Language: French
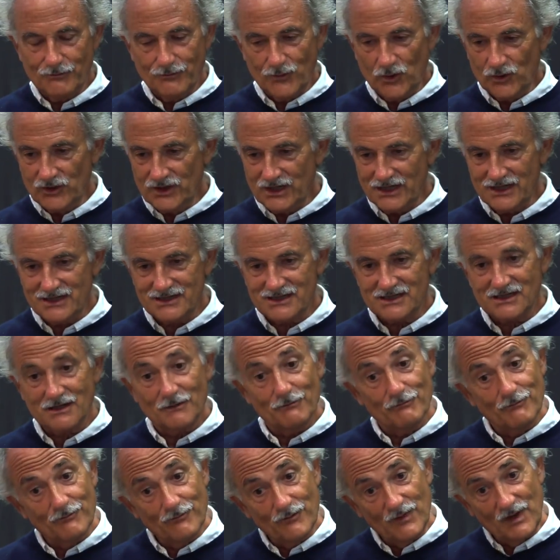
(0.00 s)
modeste,
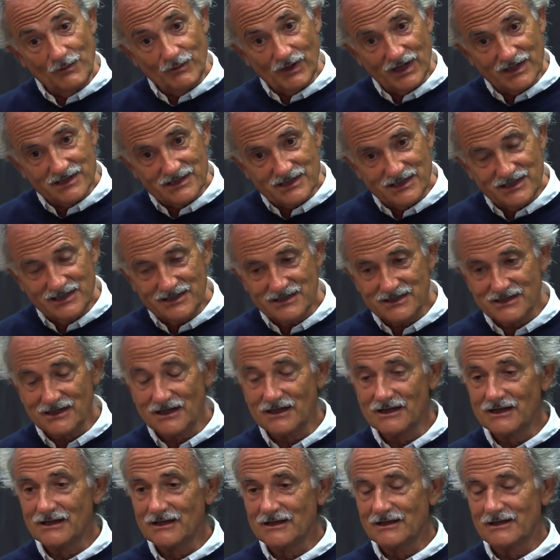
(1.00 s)
mais précise,
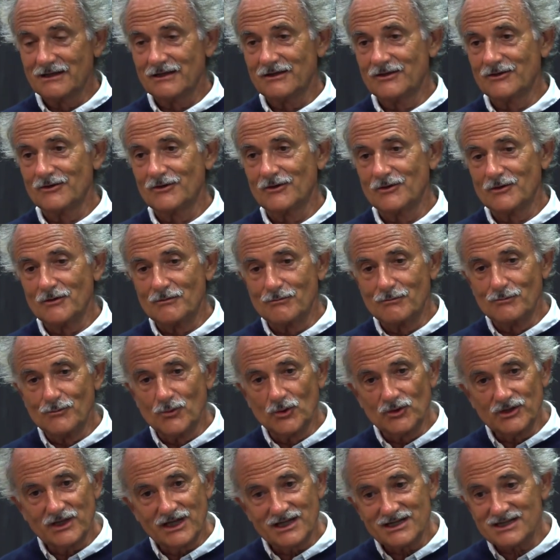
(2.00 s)
euh,
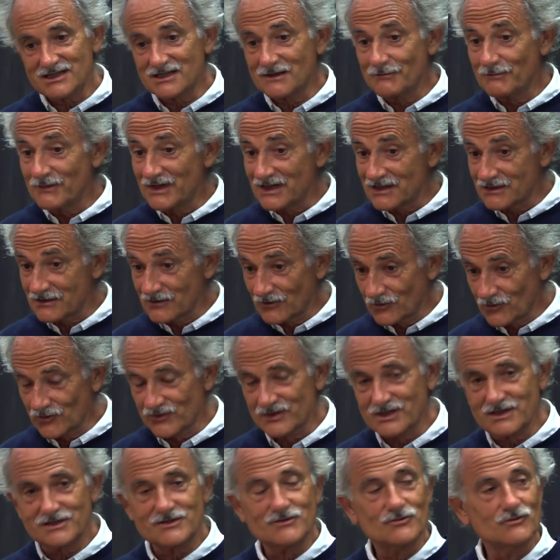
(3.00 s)
modeste mais sans
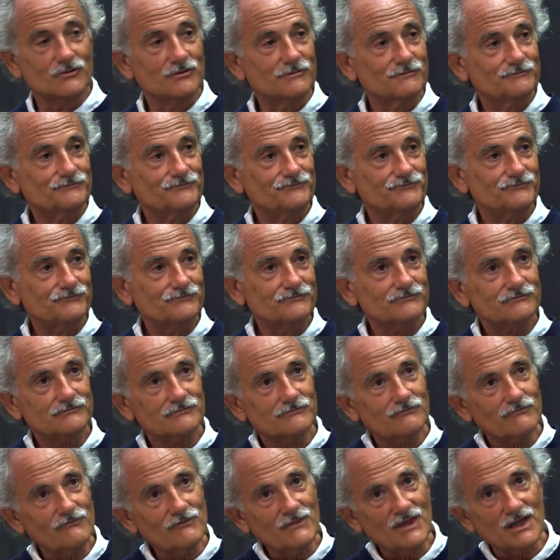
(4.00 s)
concession,
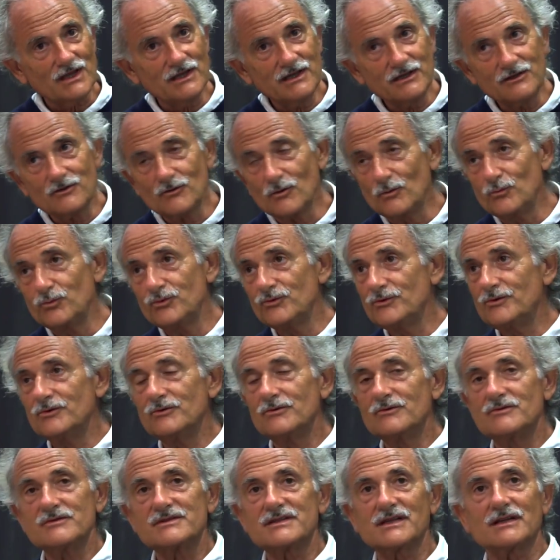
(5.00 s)
et qu'au bout
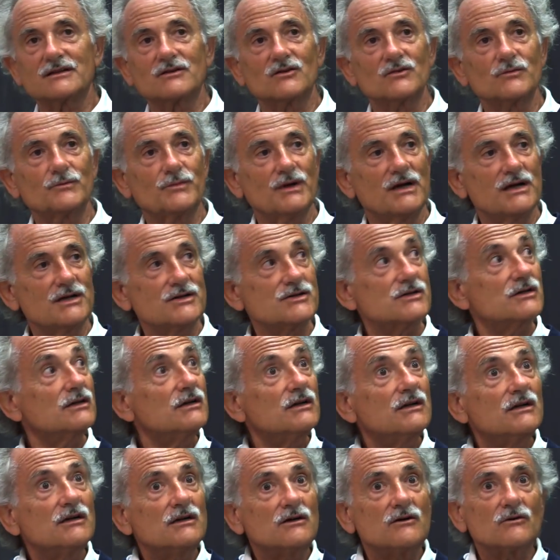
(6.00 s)
de 50 pages,
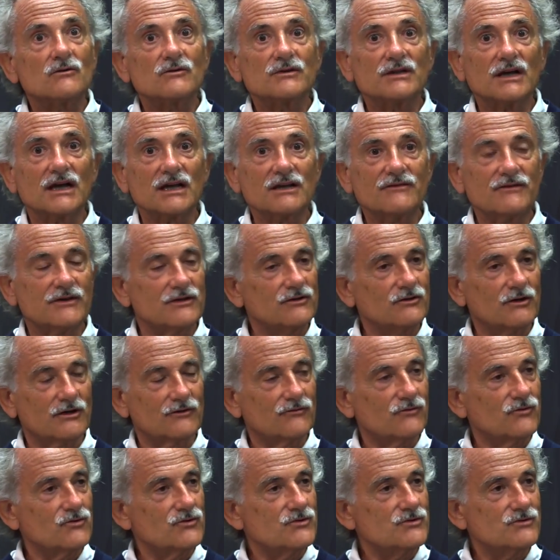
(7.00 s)
on arrive à une
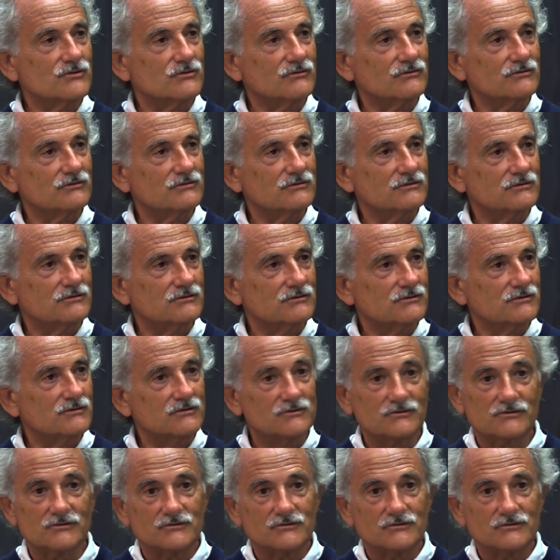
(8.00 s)
révolution euh,